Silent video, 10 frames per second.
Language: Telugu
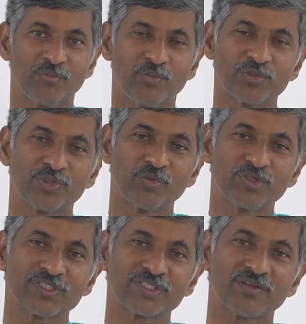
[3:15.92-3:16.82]
భోజనం
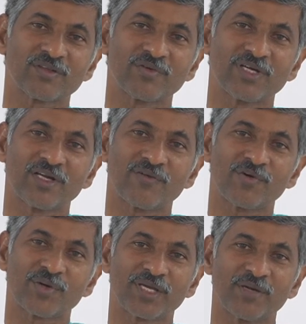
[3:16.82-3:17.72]
ముగిసిన తర్వాత వన్ అండ్ హాఫ్
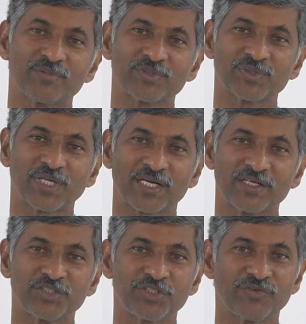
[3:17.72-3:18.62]
అవర్ గ్యాప్ తీసుకొని
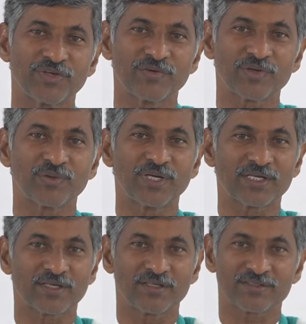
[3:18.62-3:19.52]
అక్కడి నుంచి ఈవినింగ్ వరకు
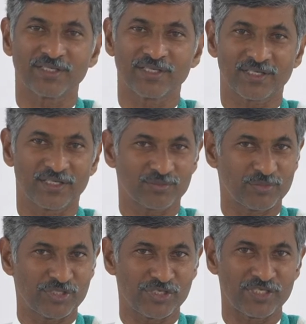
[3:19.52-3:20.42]
గంట గ్లాస్ గంట గ్లాస్
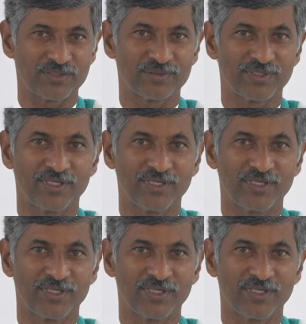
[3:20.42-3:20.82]
మంచినీళ్ళు